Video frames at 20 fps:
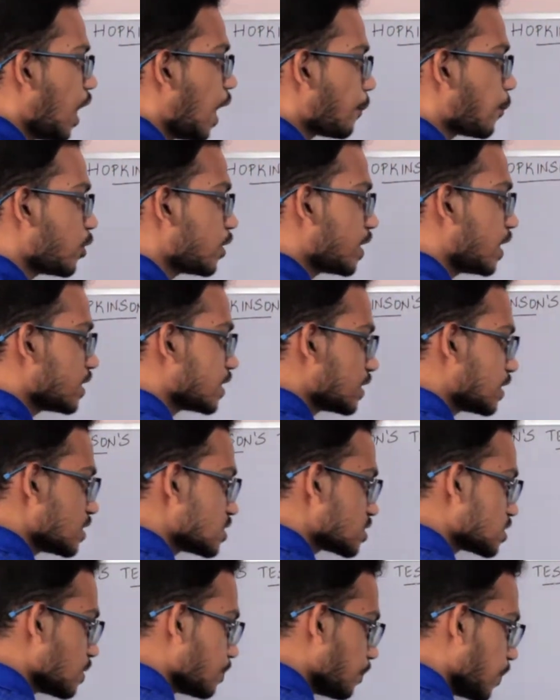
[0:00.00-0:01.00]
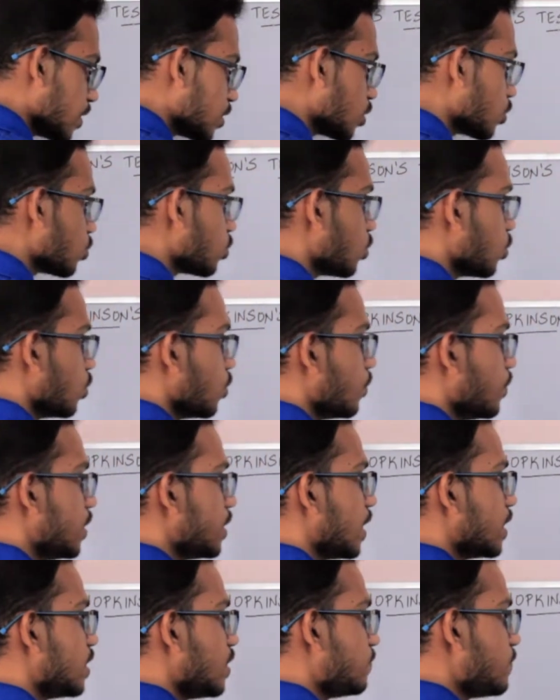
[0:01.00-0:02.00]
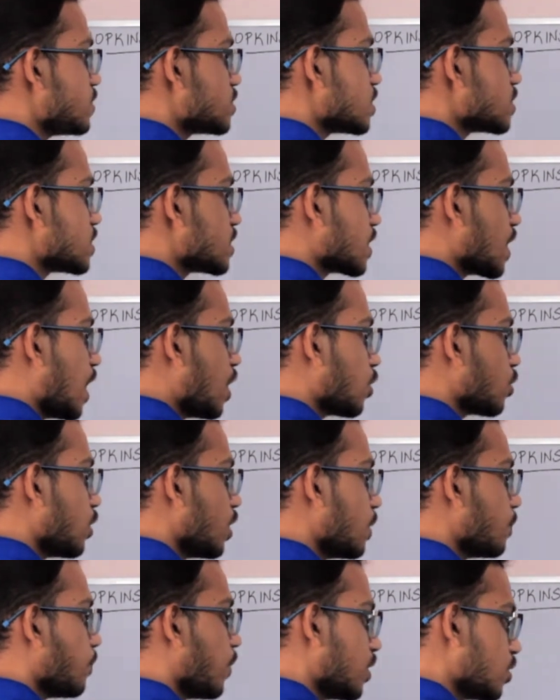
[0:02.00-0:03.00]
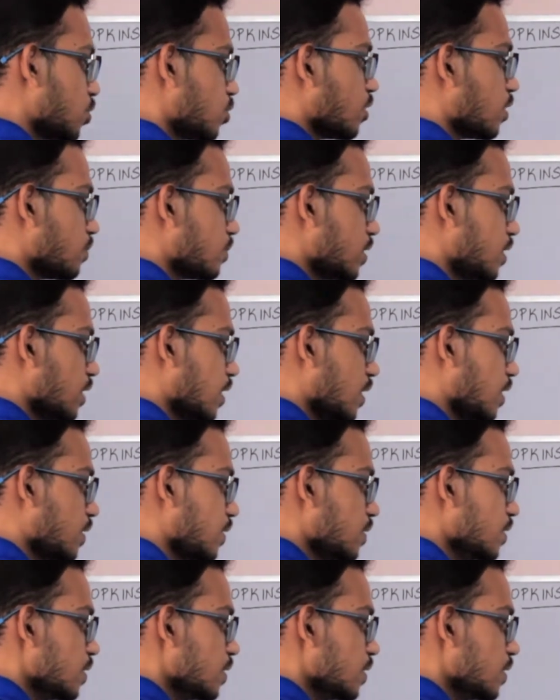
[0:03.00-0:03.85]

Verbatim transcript: அப்போ நீங்கள் இந்த டெஸ்ட்டை பண்ணணும் நீங்கள் இந்த எஃபிஷியன்சி கால்குலேட் பண்ணணும் அப்படின்னா